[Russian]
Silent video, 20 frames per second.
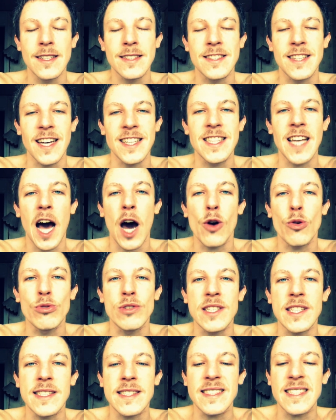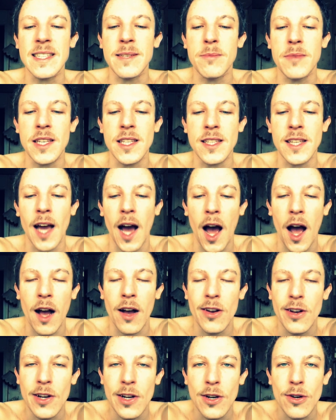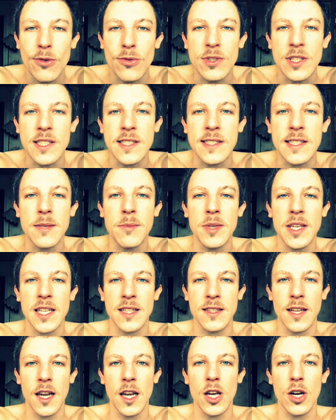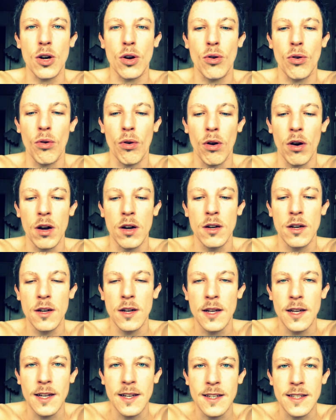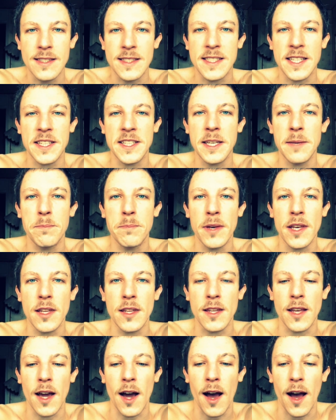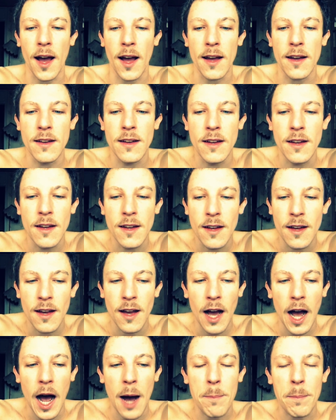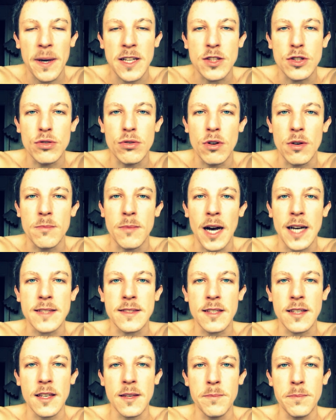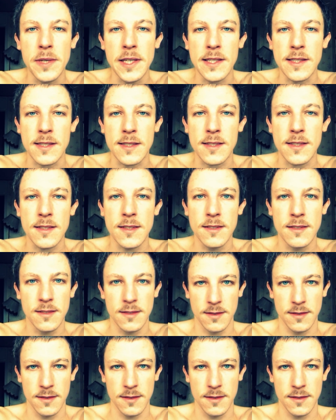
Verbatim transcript: Да-да, унеси меня, унеси меня далеко, заебеня, а потом отъебись.